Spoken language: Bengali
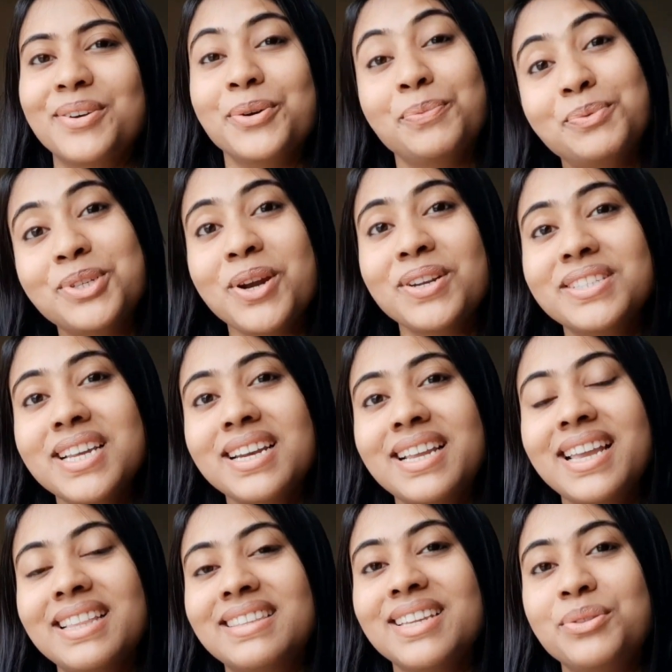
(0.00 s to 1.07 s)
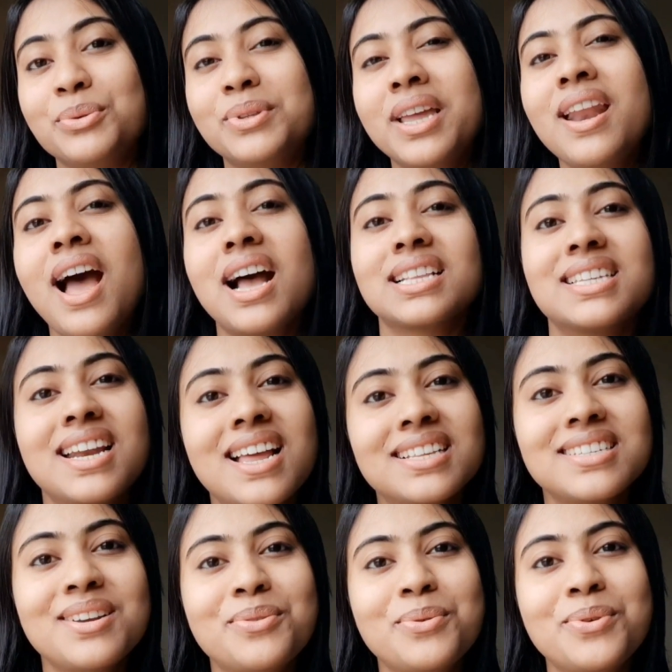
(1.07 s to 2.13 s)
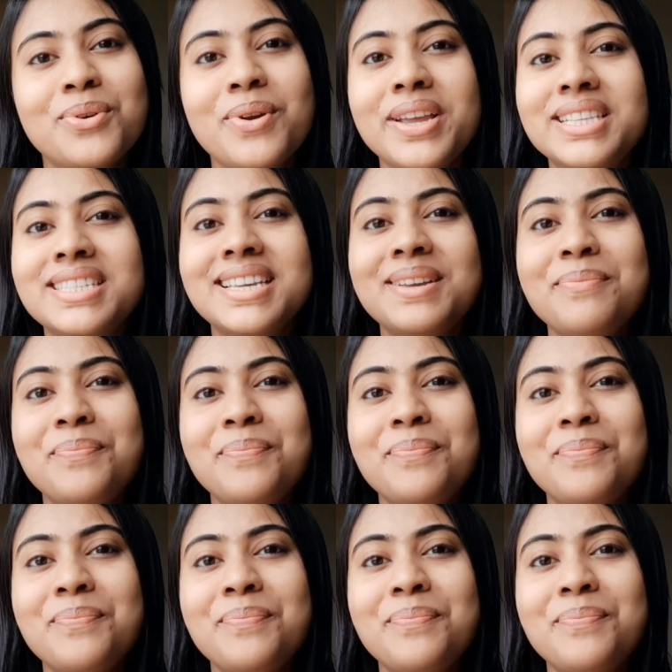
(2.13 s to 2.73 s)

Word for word: রূপচর্চার ক্ষেত্রে দুধের হাজার হাজার গুণ রয়েছে